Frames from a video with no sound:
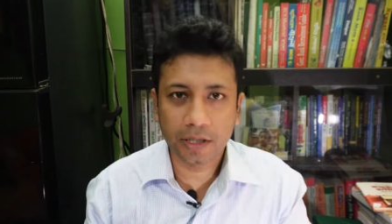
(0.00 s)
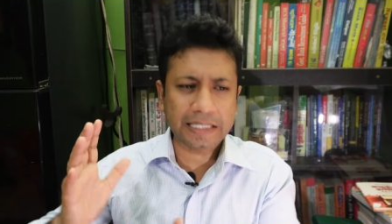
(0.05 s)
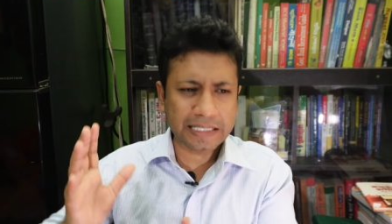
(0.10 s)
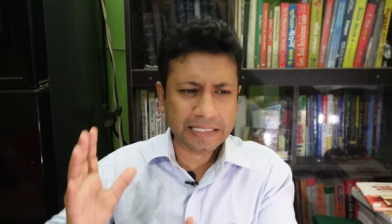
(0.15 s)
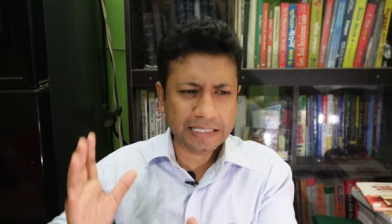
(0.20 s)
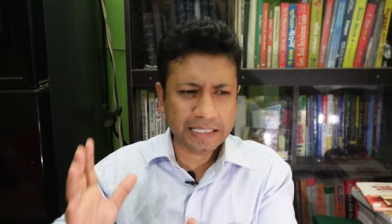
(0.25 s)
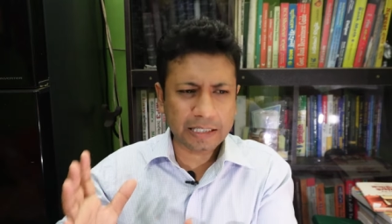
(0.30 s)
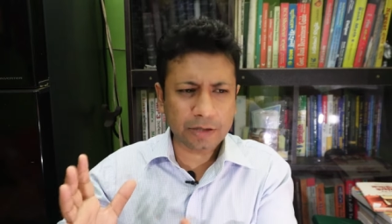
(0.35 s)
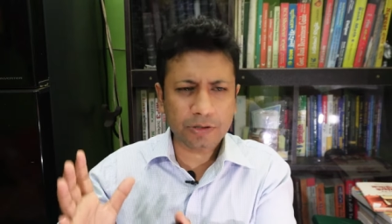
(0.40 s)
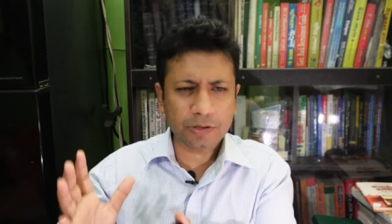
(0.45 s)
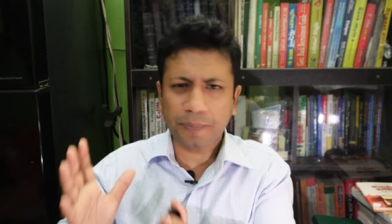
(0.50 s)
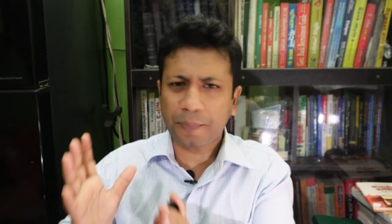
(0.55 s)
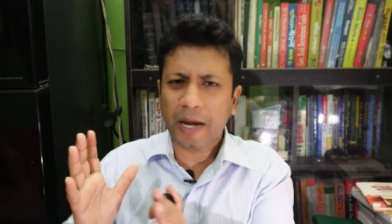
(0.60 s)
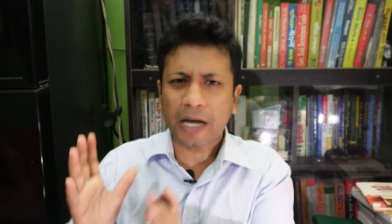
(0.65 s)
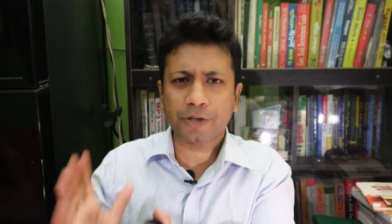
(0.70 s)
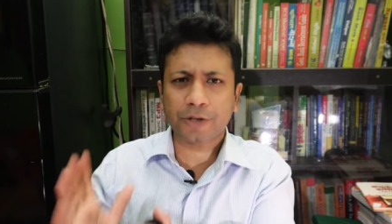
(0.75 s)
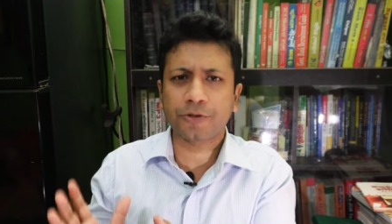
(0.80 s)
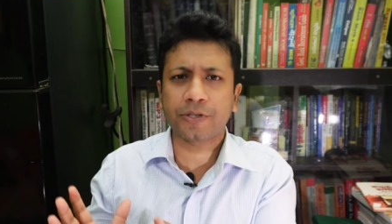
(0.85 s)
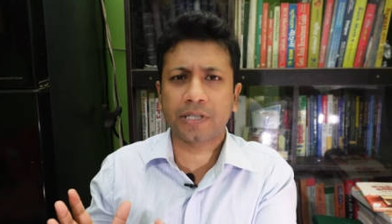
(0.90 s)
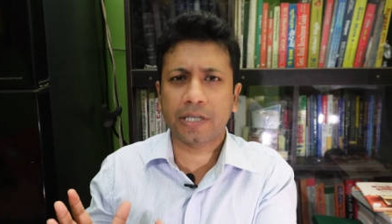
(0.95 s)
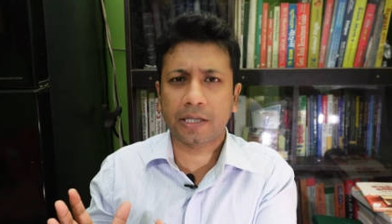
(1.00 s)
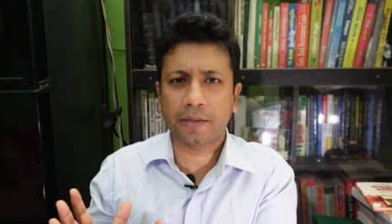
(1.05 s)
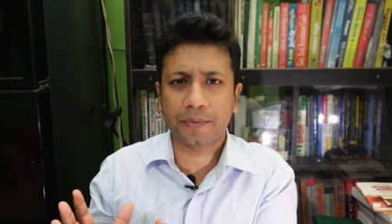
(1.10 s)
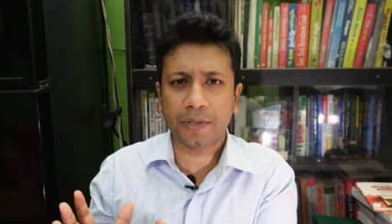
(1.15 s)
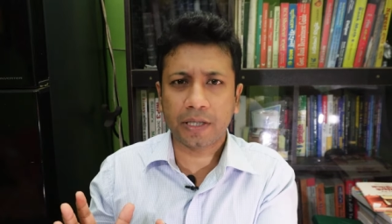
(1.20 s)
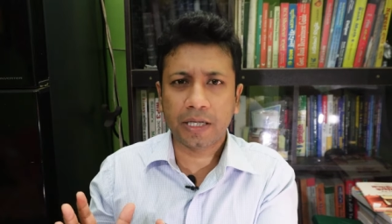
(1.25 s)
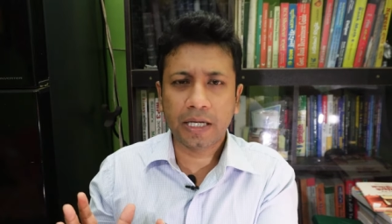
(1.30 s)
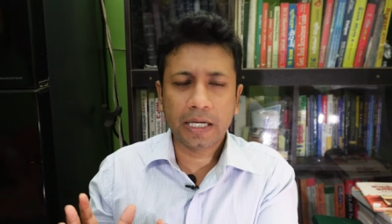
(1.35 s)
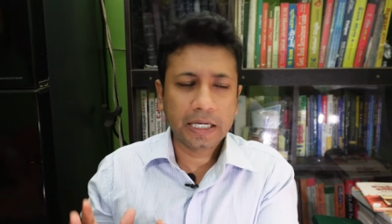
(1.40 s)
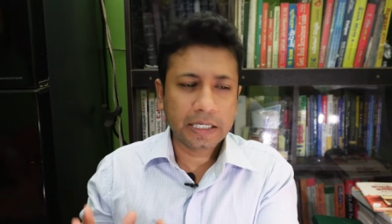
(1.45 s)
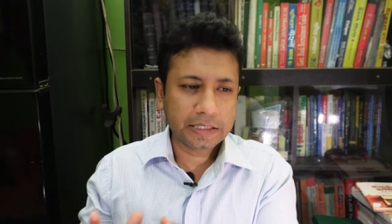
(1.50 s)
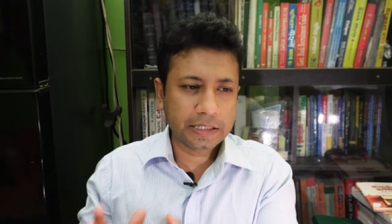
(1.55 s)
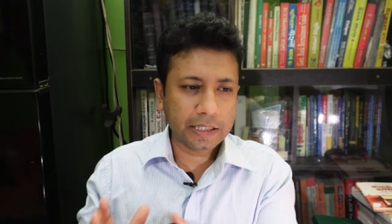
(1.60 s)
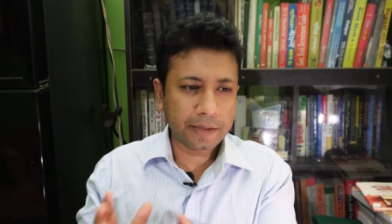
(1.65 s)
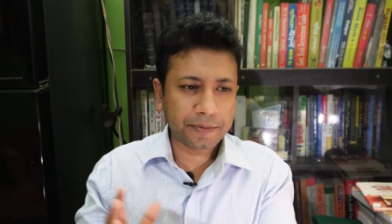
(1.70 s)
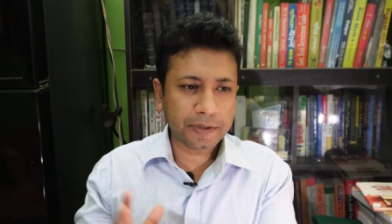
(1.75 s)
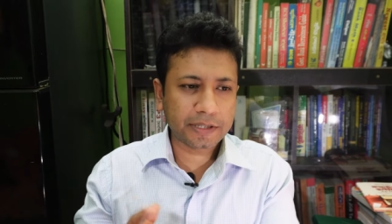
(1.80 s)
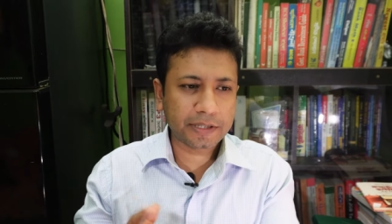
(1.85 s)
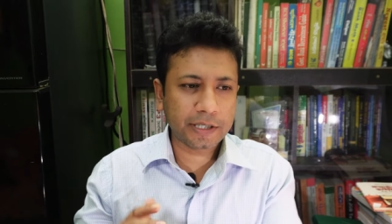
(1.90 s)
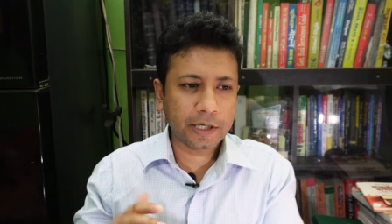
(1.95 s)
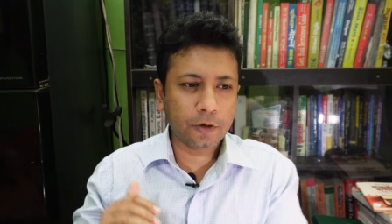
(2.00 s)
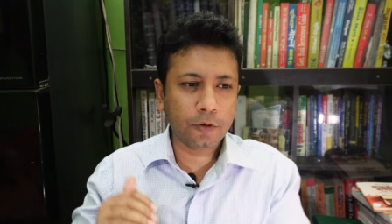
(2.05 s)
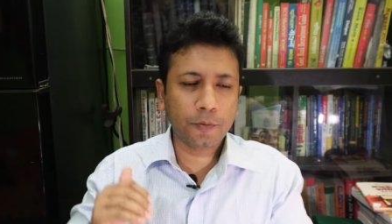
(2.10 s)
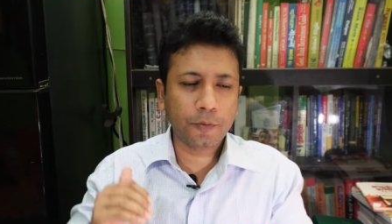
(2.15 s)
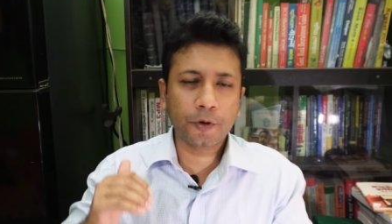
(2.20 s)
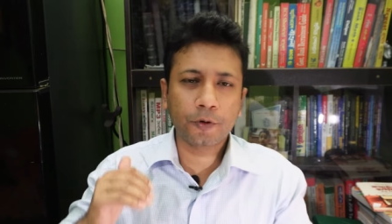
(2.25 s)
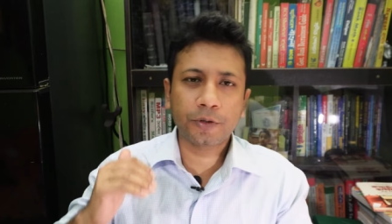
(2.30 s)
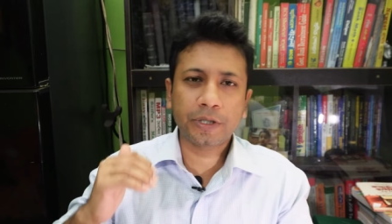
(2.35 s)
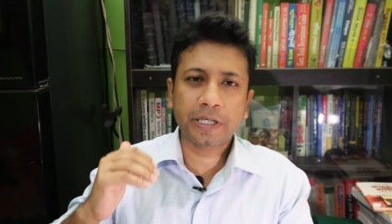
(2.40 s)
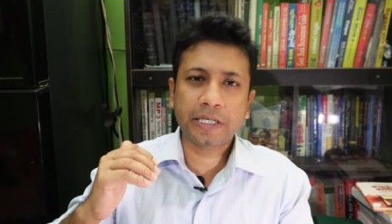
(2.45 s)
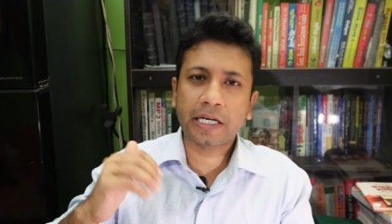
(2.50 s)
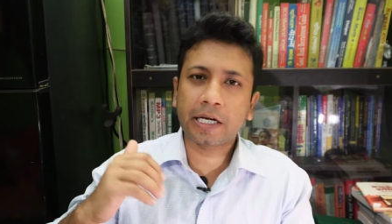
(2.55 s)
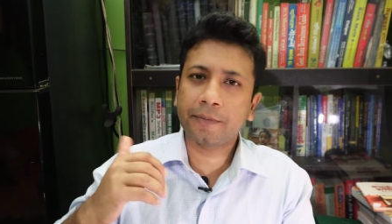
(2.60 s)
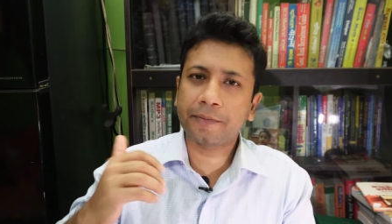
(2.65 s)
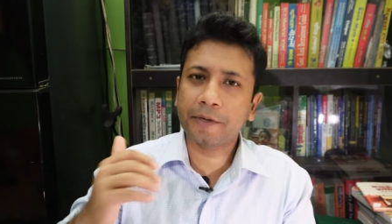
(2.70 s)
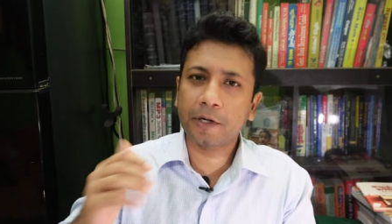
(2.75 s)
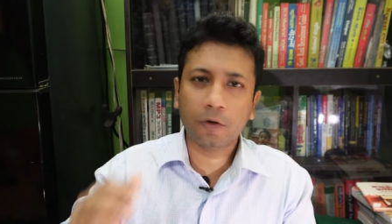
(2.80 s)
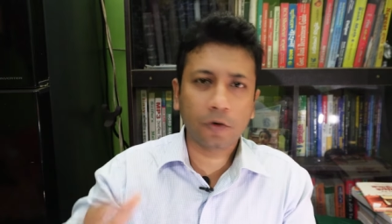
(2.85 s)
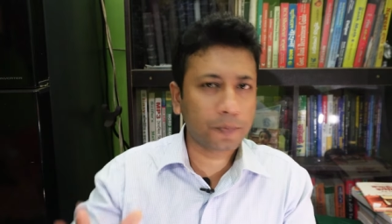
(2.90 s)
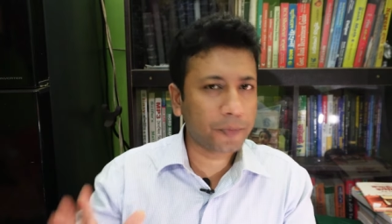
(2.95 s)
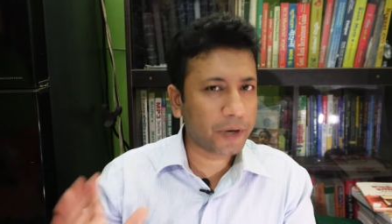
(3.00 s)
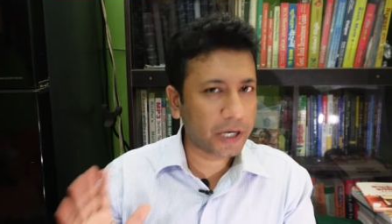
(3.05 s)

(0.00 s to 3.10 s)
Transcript: জাস্ট এটা হচ্ছে পাশ হয়ে থাকবে যে আপনার ছিয়ানব্বই কোটি টাকা আপনার লোন